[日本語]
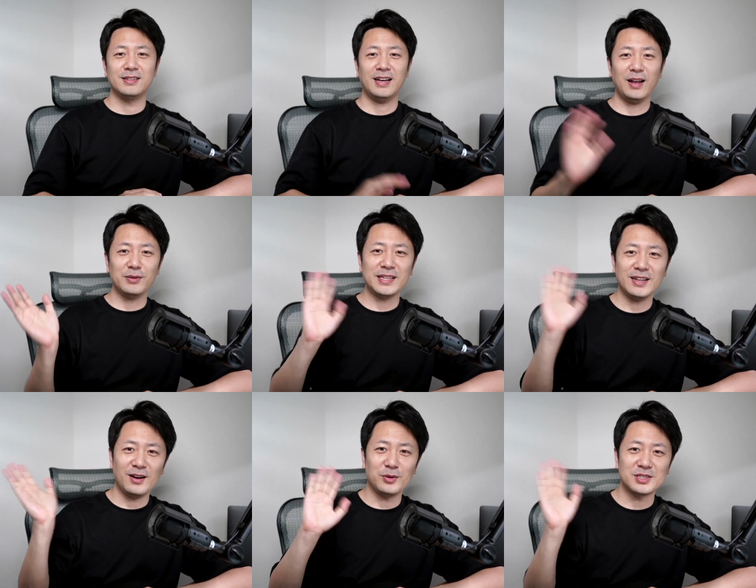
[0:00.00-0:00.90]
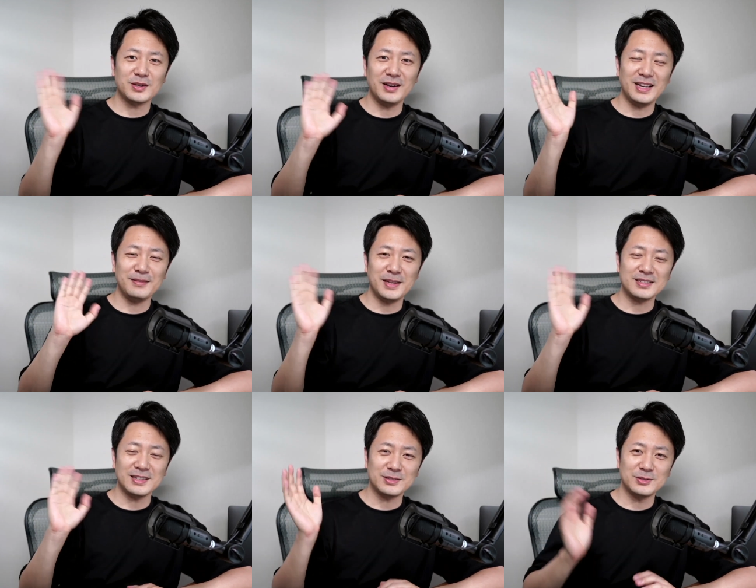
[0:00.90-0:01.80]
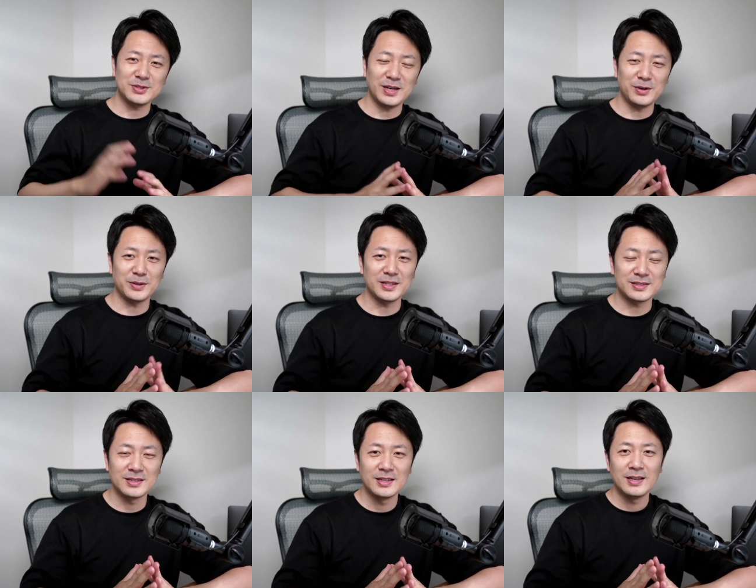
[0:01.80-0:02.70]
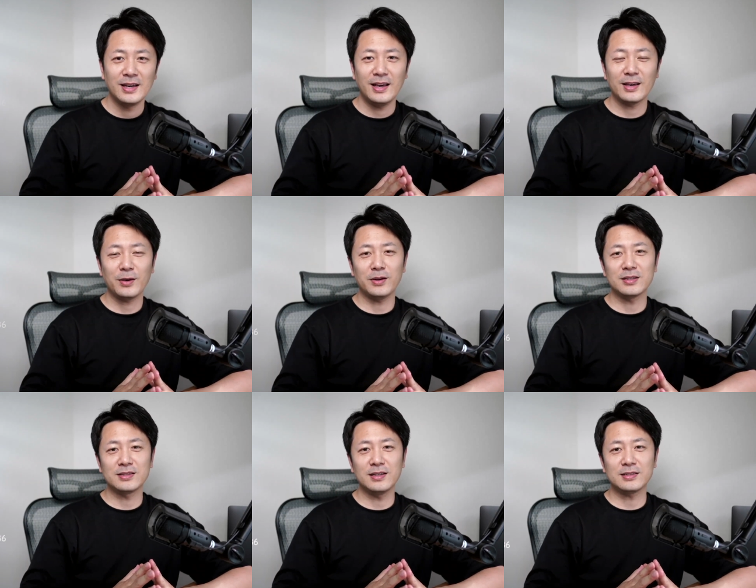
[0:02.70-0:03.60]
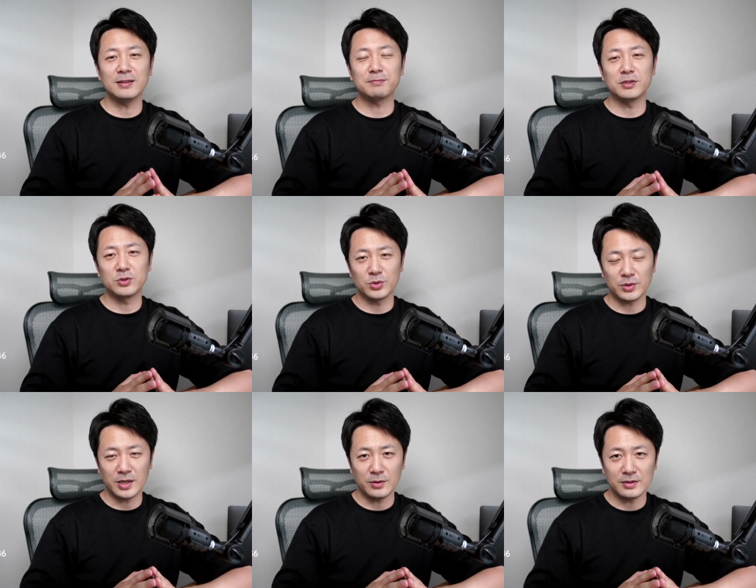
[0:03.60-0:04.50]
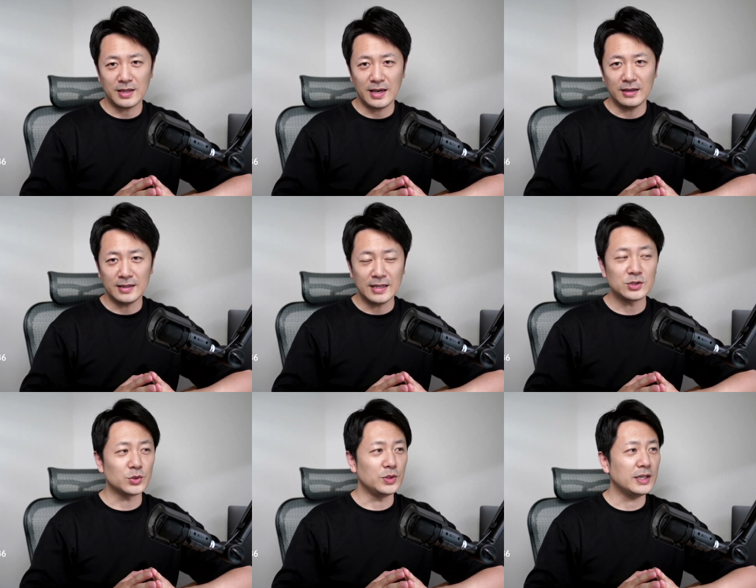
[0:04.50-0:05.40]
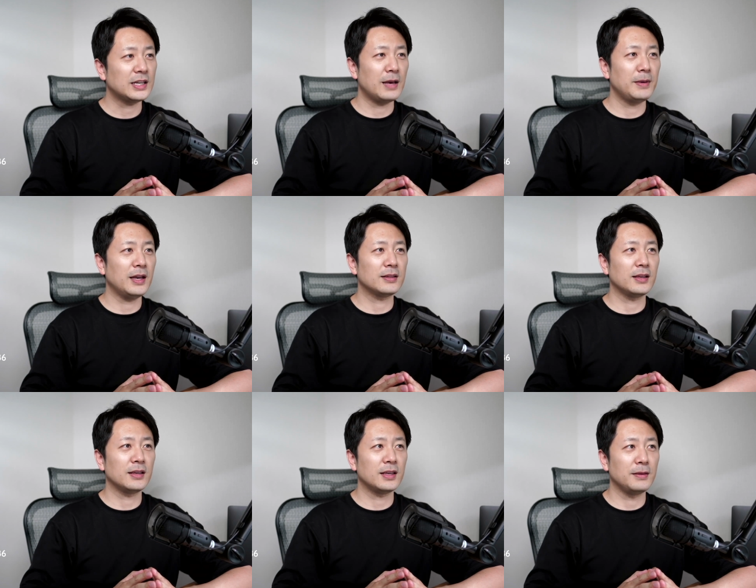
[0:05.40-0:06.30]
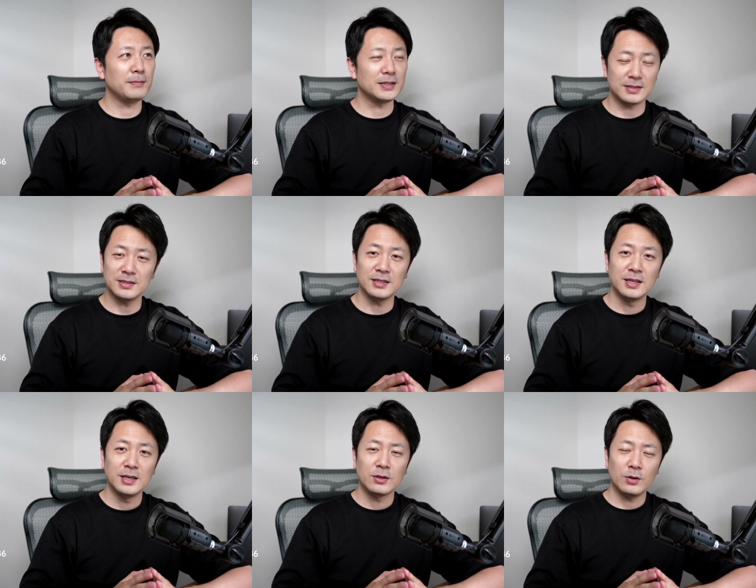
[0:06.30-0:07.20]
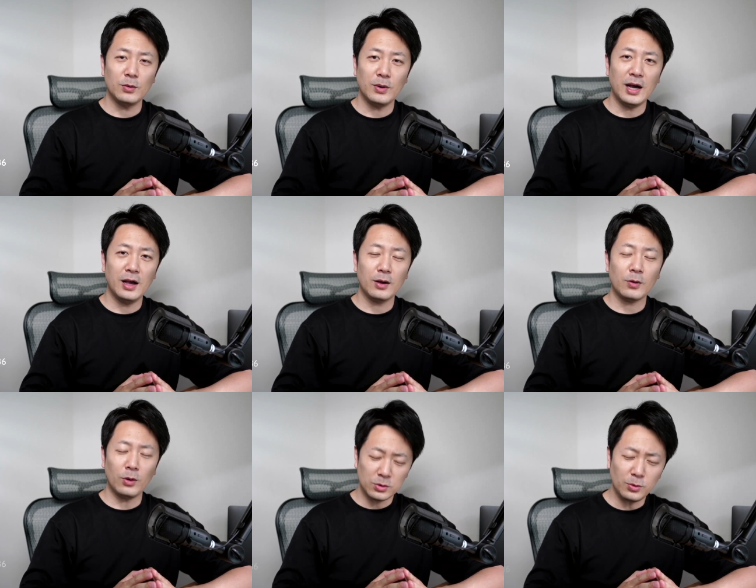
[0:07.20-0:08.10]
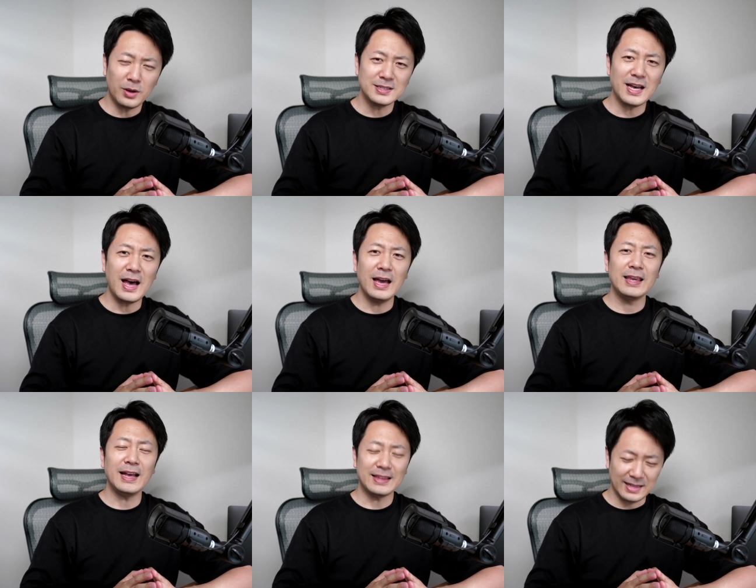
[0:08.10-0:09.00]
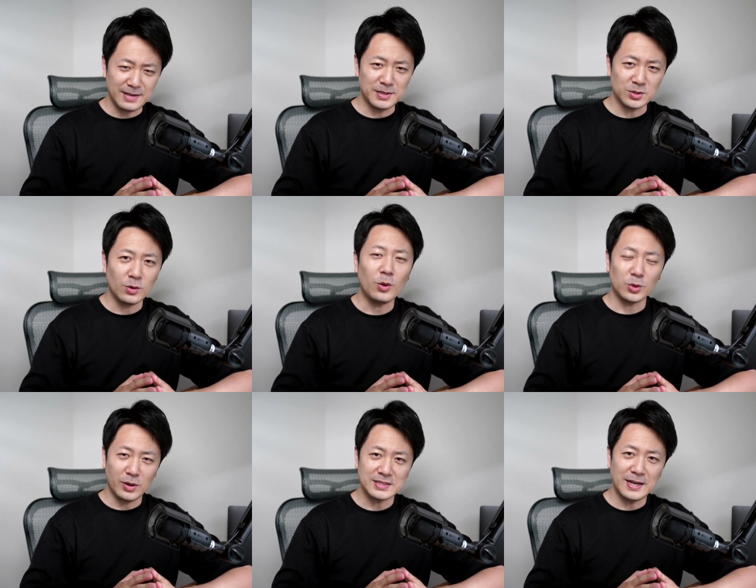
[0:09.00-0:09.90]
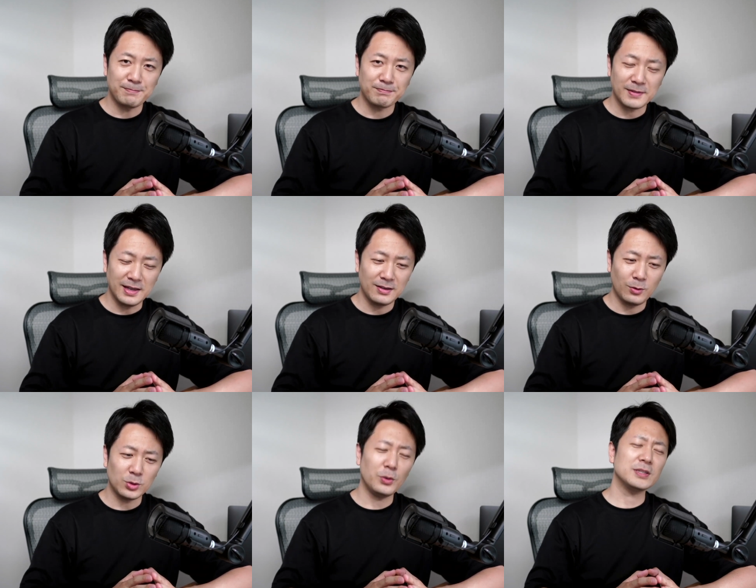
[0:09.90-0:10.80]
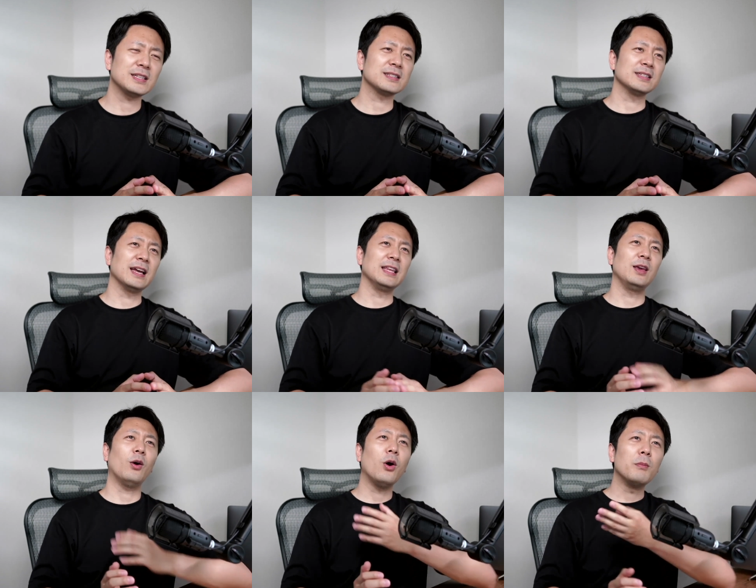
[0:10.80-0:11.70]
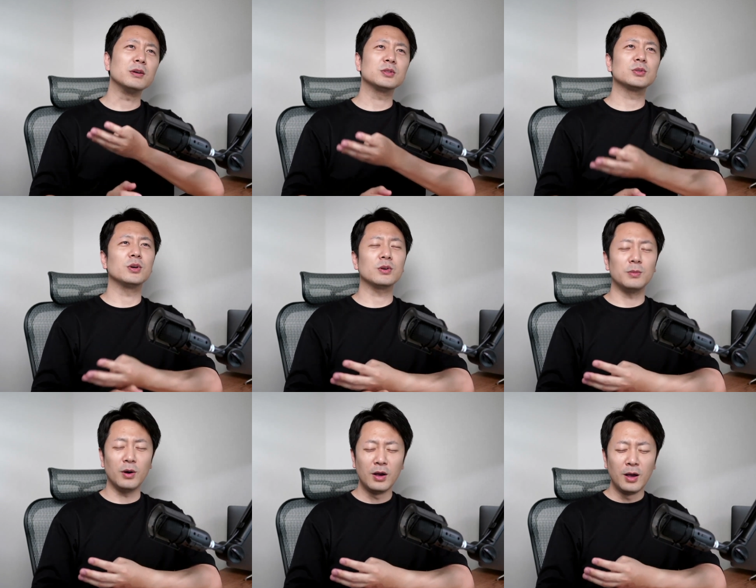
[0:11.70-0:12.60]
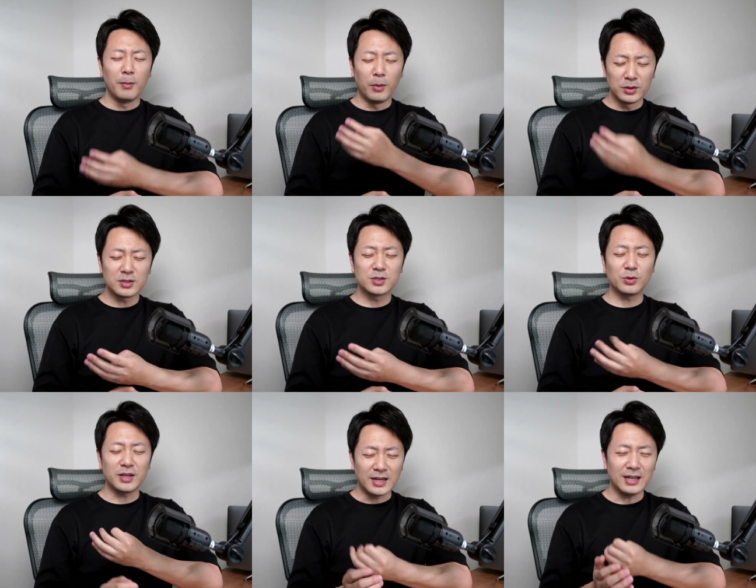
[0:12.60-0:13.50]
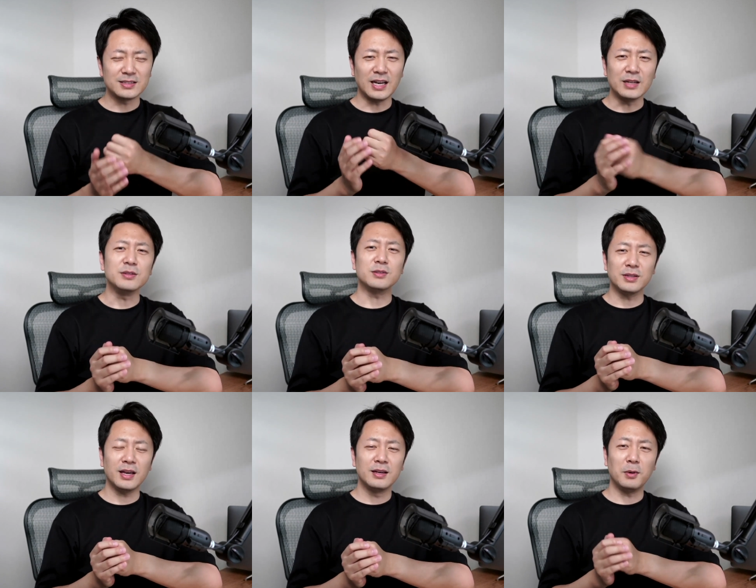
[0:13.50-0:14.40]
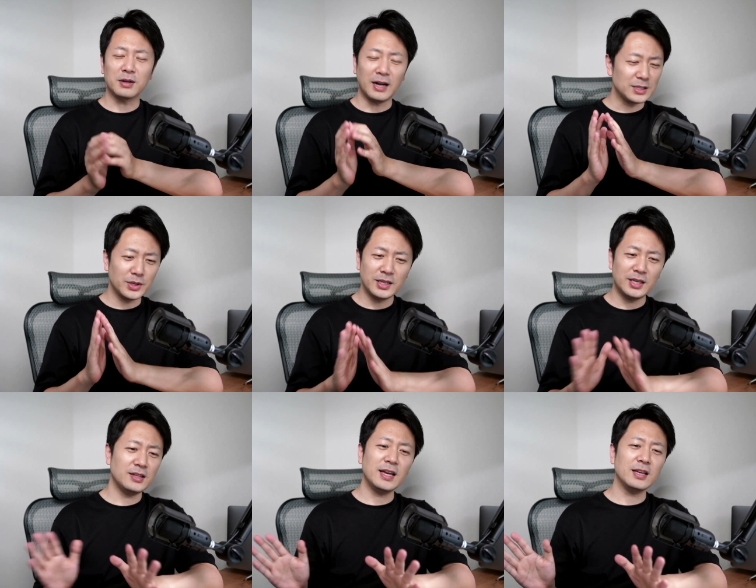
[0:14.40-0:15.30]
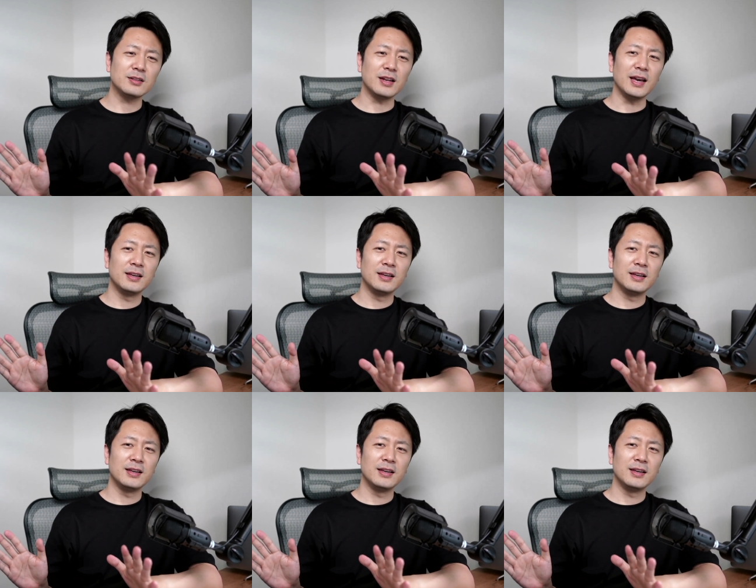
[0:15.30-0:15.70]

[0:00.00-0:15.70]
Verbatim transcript: Hello, 大家好，我是王皆さん、こんにちは。およです、えー、今日はですね、3分中トレの第72回目やっていきます。今日はことわざやっていきましょう。ことわざ。はい、ことわざですね。日本も中国もものすごい数あるんですよね。もう数えきれないぐらい。